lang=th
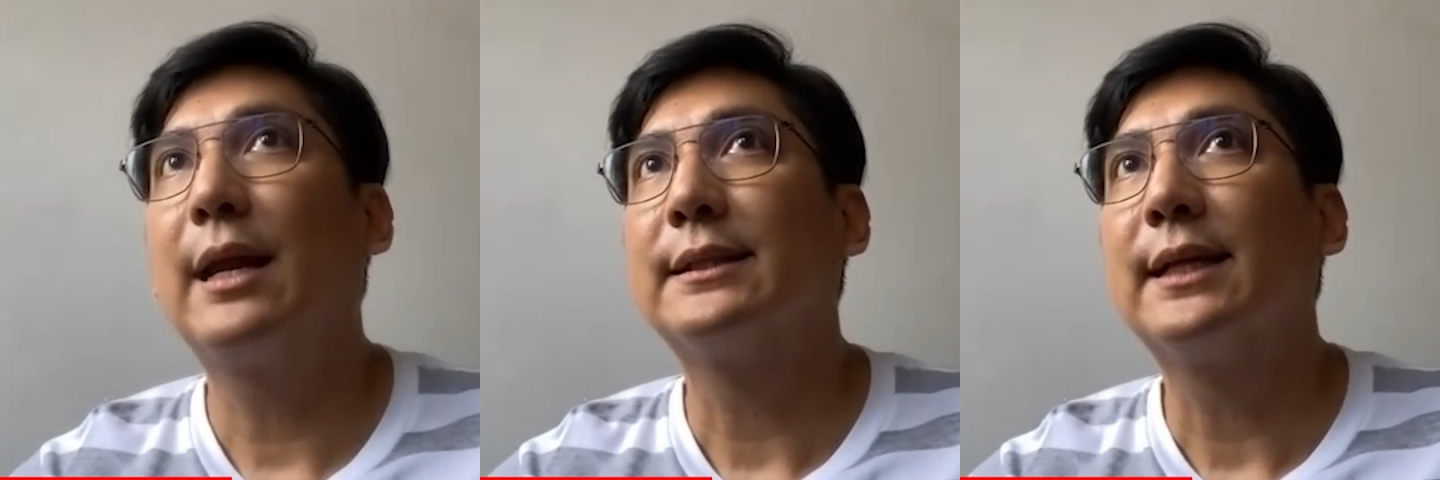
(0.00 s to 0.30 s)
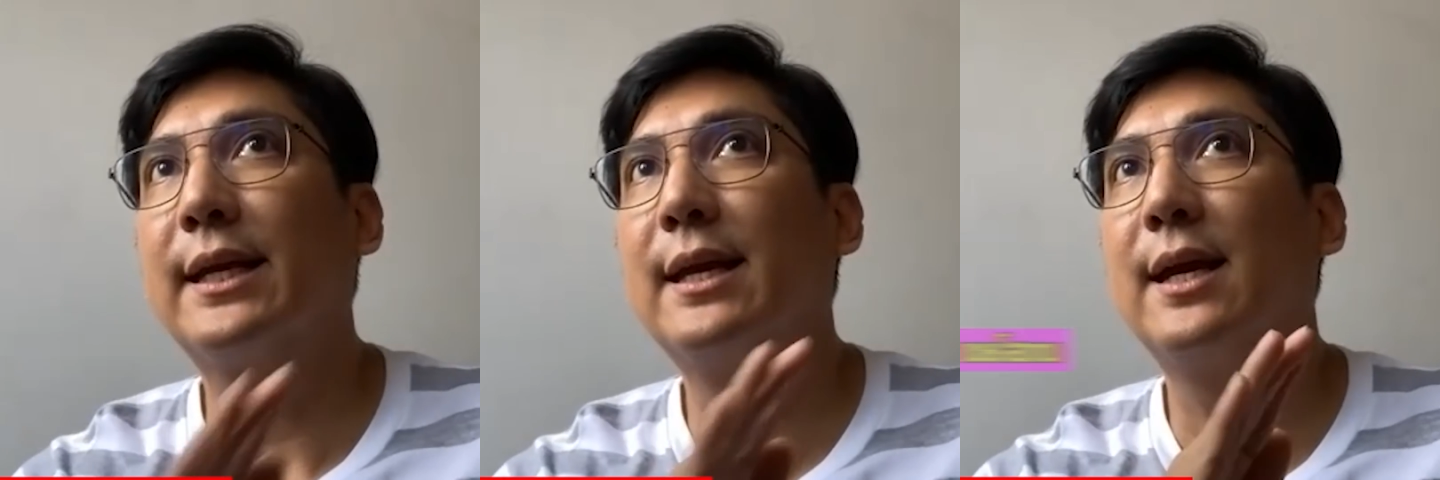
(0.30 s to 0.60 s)
หลังจา
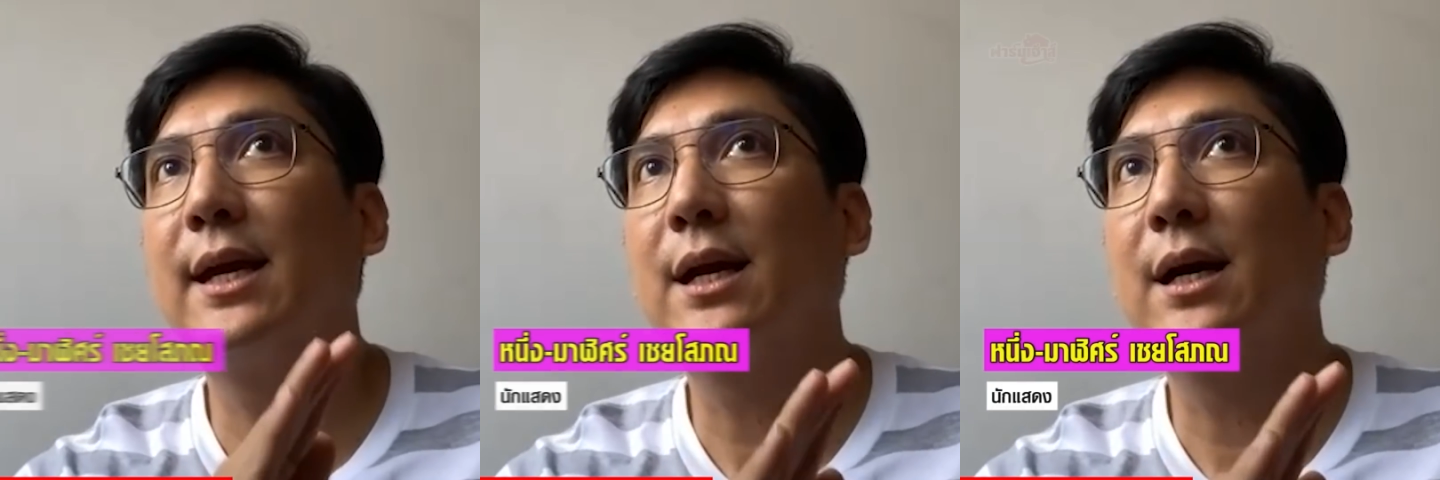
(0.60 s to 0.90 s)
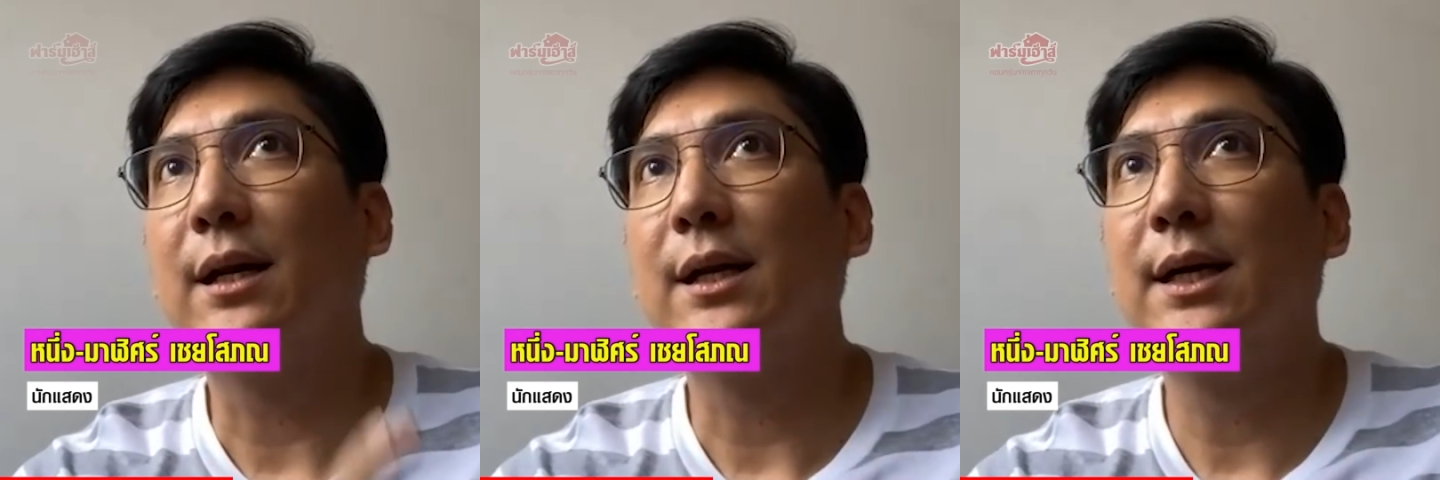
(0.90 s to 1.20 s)
กที่
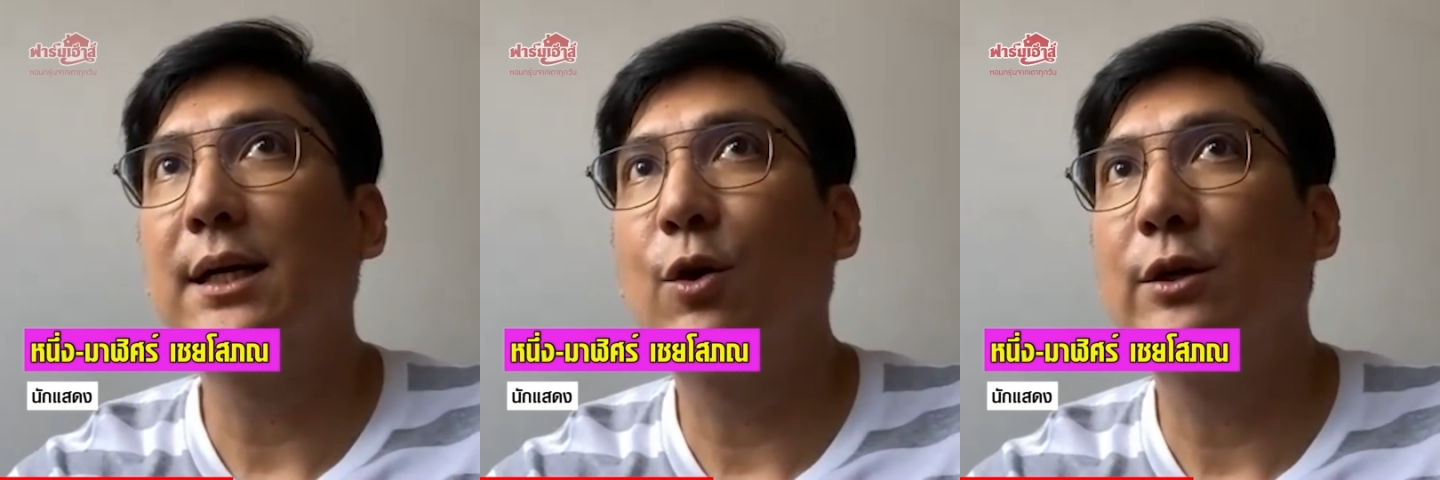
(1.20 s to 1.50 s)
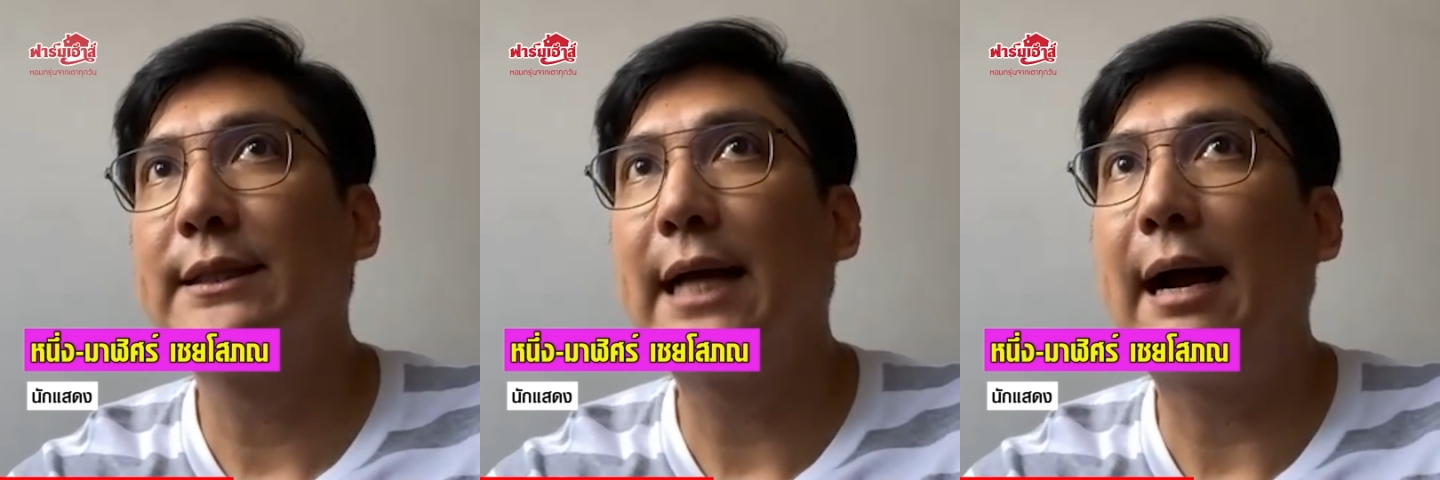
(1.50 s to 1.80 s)
เกิดเรื่องโดน
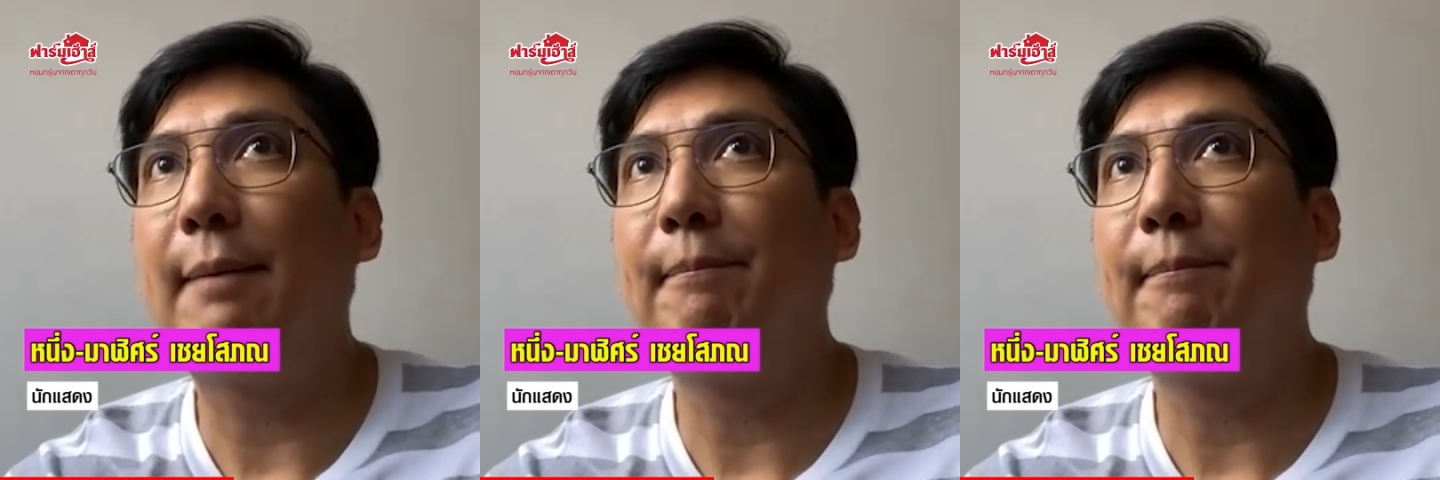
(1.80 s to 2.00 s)
จับ